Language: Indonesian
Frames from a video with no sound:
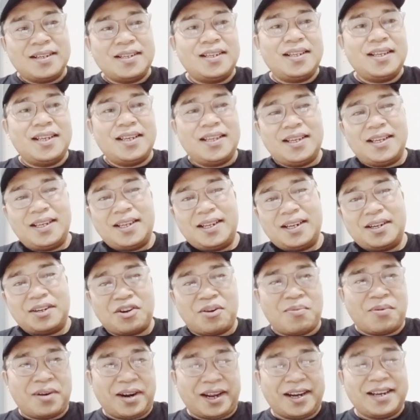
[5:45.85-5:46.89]
di
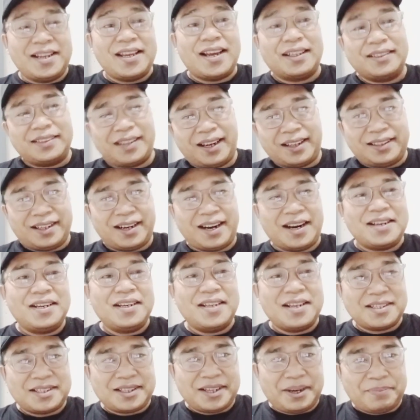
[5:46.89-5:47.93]
nomor rekening yang tertera
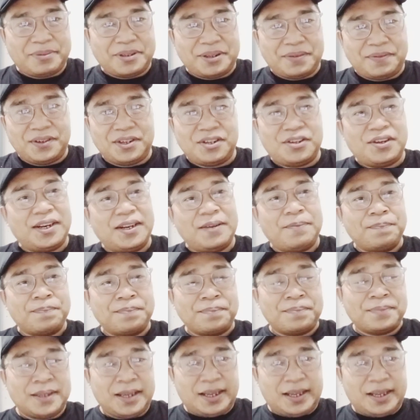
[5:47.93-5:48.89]
di deskripsi video ini.